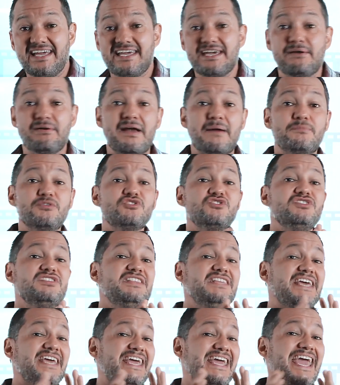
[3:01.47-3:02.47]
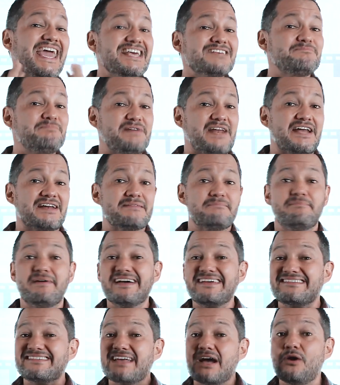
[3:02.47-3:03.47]
en que hablamos de qué esperar
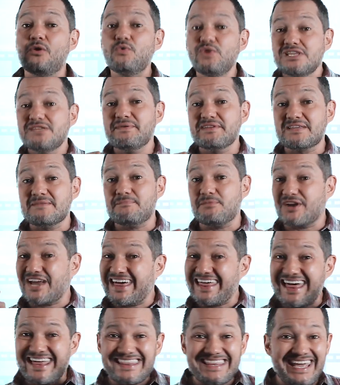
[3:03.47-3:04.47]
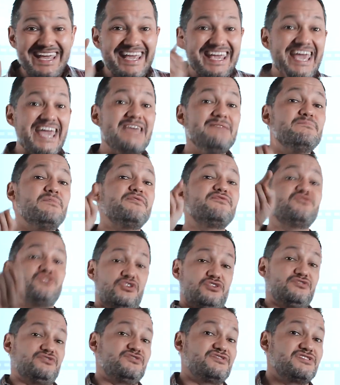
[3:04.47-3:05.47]
para esta última temporada de Game of
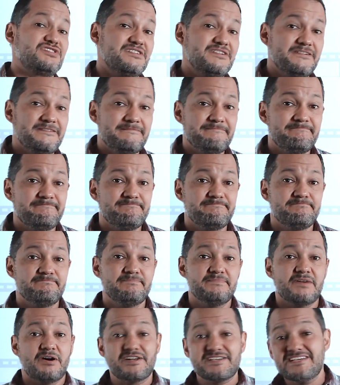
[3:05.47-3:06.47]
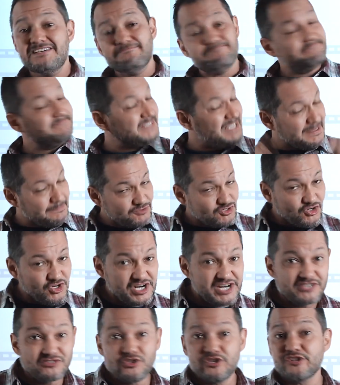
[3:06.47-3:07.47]
Thrones. Ahora sí, seguimos con
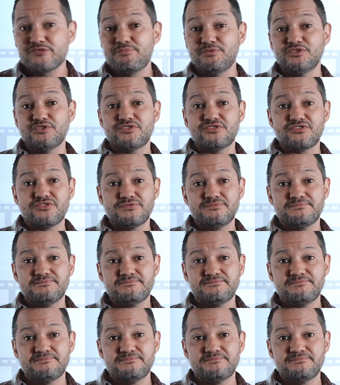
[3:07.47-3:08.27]
el resto de los puntos.